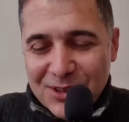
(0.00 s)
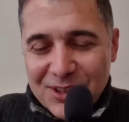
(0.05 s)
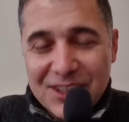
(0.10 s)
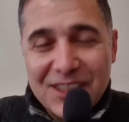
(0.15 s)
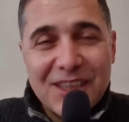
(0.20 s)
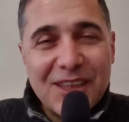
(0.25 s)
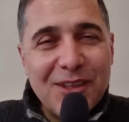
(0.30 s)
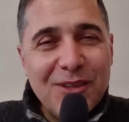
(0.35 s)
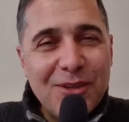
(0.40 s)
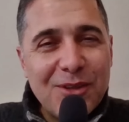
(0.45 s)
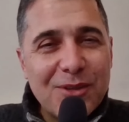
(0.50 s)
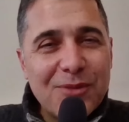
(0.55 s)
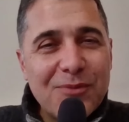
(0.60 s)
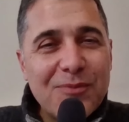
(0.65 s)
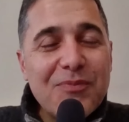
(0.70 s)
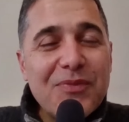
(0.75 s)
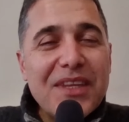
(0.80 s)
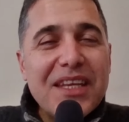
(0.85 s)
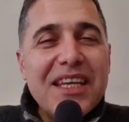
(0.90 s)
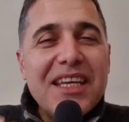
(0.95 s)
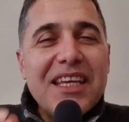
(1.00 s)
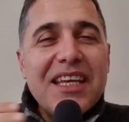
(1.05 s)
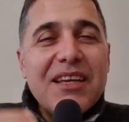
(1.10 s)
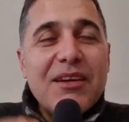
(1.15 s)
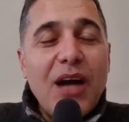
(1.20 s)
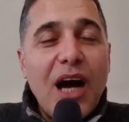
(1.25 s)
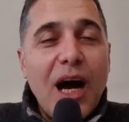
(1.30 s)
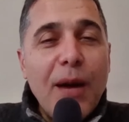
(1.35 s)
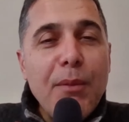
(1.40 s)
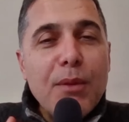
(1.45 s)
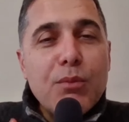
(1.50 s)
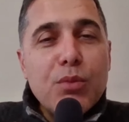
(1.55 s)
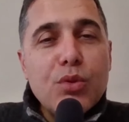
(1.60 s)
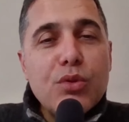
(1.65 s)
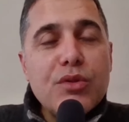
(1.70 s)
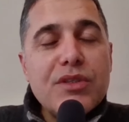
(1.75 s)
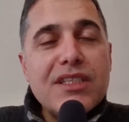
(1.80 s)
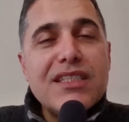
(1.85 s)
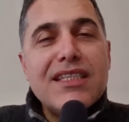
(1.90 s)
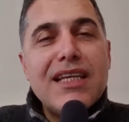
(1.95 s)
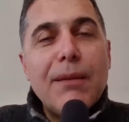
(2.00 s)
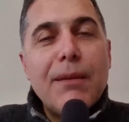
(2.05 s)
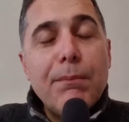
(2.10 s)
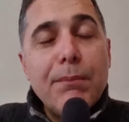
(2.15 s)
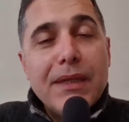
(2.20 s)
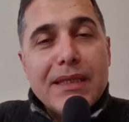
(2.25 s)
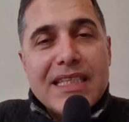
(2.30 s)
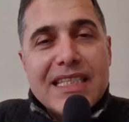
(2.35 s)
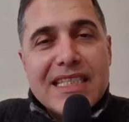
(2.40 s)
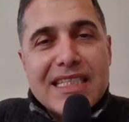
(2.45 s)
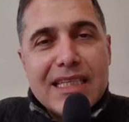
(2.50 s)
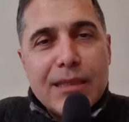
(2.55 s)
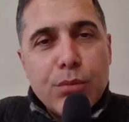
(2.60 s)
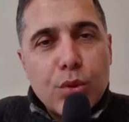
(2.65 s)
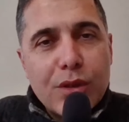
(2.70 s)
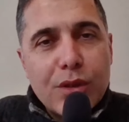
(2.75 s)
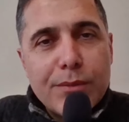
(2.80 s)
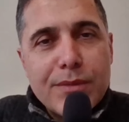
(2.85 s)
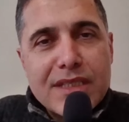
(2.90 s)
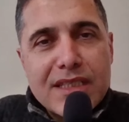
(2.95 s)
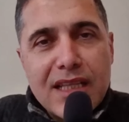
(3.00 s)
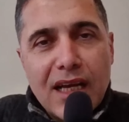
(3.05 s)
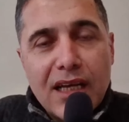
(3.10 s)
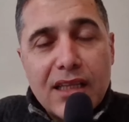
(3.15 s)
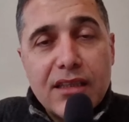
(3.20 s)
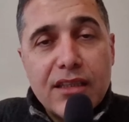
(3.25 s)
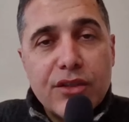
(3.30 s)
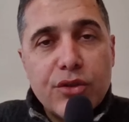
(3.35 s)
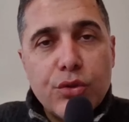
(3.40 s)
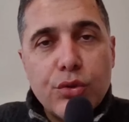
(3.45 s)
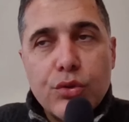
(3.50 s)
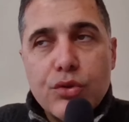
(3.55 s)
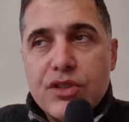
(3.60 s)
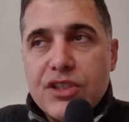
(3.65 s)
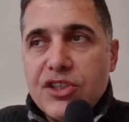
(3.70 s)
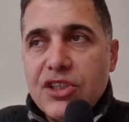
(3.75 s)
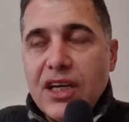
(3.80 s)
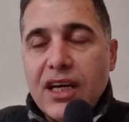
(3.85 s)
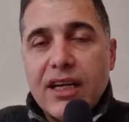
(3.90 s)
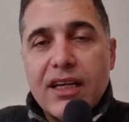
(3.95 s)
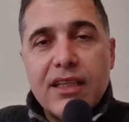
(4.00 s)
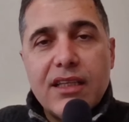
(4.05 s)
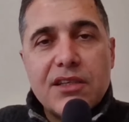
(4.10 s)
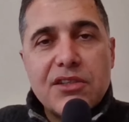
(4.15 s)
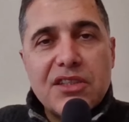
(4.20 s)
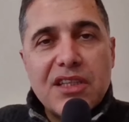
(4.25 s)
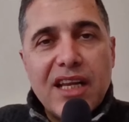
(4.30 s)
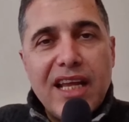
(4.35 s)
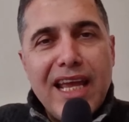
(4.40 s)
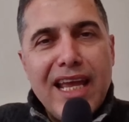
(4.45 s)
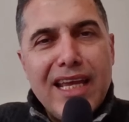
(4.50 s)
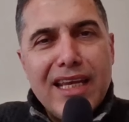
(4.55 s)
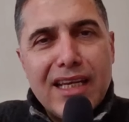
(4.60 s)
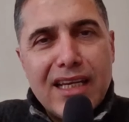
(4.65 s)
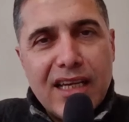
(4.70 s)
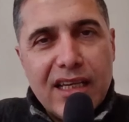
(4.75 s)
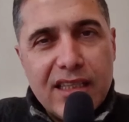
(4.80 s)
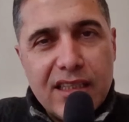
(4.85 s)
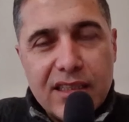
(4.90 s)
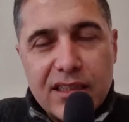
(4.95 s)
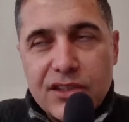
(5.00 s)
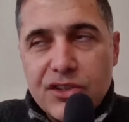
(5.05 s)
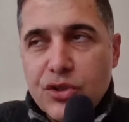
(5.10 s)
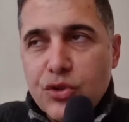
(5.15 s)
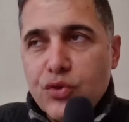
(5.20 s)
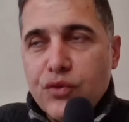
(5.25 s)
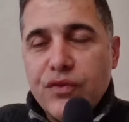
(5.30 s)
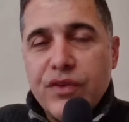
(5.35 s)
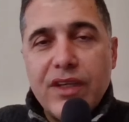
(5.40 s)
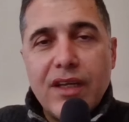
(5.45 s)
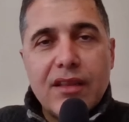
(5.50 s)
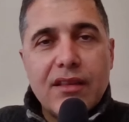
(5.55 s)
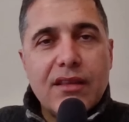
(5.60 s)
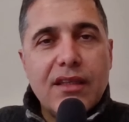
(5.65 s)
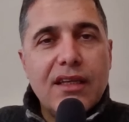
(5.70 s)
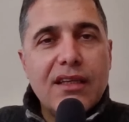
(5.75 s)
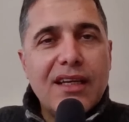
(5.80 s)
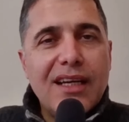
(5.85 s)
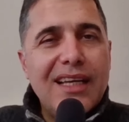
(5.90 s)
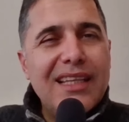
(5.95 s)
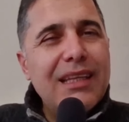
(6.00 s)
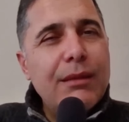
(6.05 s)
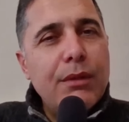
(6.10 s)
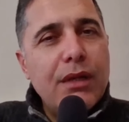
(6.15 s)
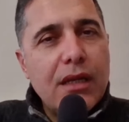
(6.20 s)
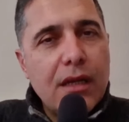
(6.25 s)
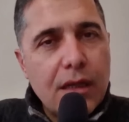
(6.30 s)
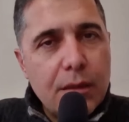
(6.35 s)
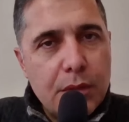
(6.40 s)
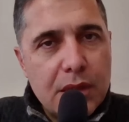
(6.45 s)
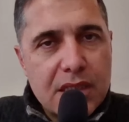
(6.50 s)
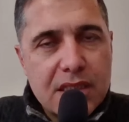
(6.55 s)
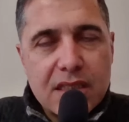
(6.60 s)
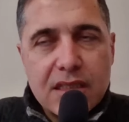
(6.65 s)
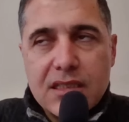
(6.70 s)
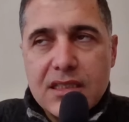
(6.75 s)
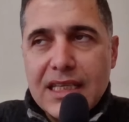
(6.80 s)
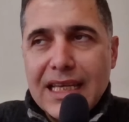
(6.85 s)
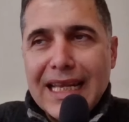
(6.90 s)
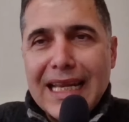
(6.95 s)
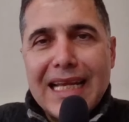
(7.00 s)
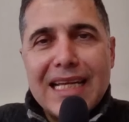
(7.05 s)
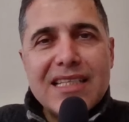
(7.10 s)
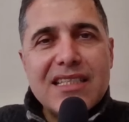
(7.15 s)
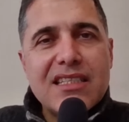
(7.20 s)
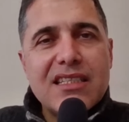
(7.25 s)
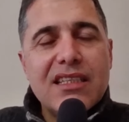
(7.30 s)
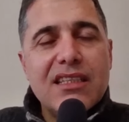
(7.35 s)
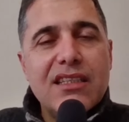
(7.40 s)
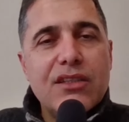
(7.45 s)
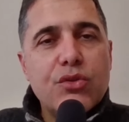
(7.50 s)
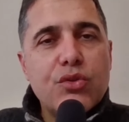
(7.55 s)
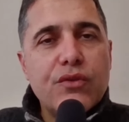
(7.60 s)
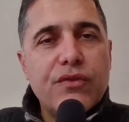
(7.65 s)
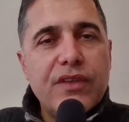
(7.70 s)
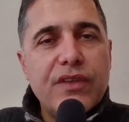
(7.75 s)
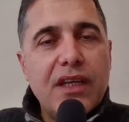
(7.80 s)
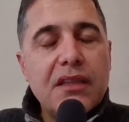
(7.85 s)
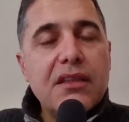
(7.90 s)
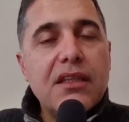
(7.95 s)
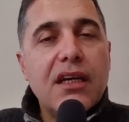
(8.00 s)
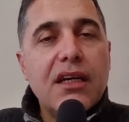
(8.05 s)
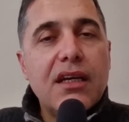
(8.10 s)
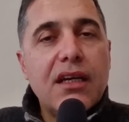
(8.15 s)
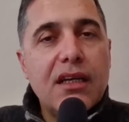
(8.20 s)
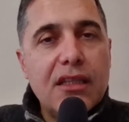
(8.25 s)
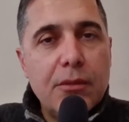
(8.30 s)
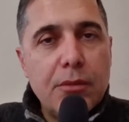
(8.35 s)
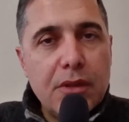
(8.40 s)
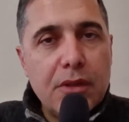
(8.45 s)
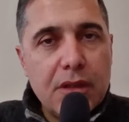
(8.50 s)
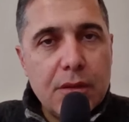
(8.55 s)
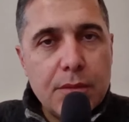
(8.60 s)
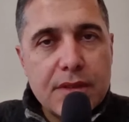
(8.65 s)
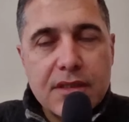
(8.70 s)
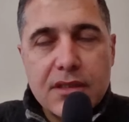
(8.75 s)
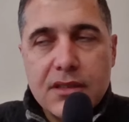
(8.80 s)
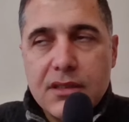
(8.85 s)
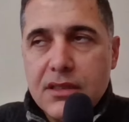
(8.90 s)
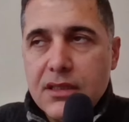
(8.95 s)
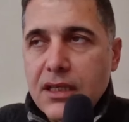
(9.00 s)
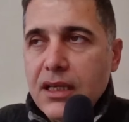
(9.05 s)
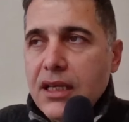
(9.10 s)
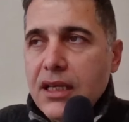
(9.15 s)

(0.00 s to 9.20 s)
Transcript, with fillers: Kitliyorum. Ama bunu siz yapmayın. Size burada biz ne anlatıyoruz? İşte arkadaşlar Enka'yı işte şu fiyattan kademeli alabilirsiniz. Enerji sayı şu fiyattan kademeli alabilirsiniz.